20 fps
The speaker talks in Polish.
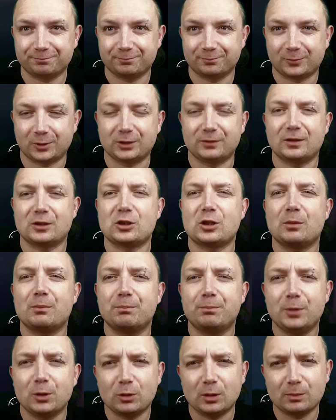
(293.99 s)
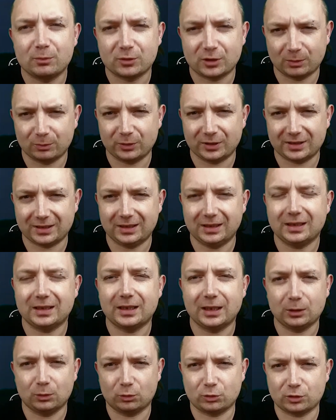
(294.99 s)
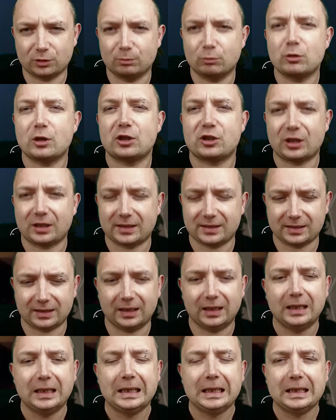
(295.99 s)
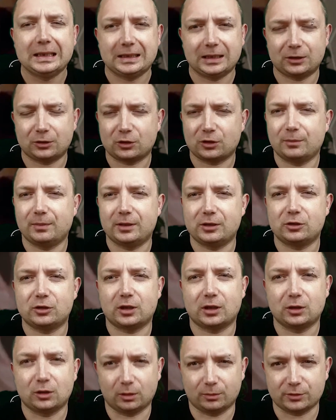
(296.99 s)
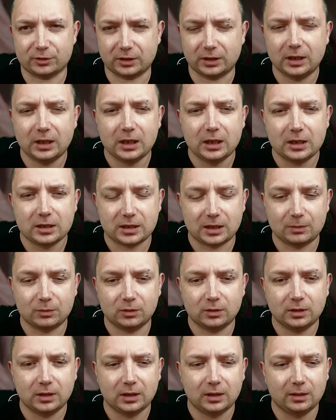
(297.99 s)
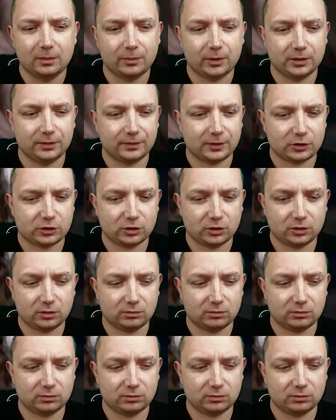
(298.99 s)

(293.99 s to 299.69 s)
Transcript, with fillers: ponieważ były przebłyski geniuszy. Była szansa na to, że będzie dobrze. Czemu? Ponieważ